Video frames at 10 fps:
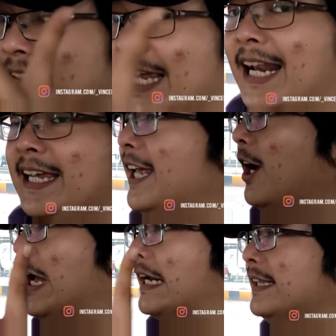sekali lagi
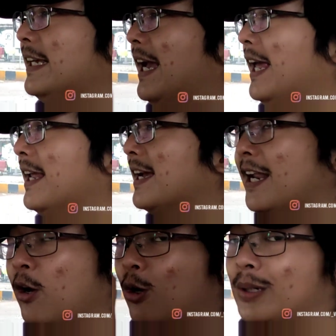R3
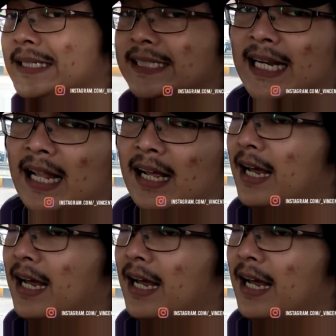elegan original